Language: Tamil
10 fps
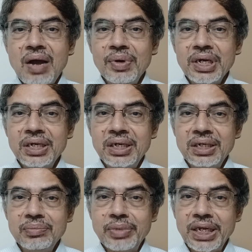அவங்க
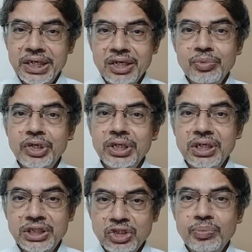மலை
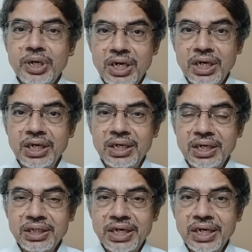கம்யூனிட்டிக்கு ரிசர்வ் பண்ணாங்க
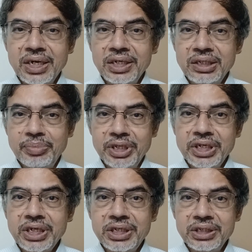அந்த ரெண்டாயிரத்தி
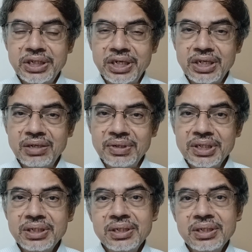பதினேழு தேர்தலை வந்து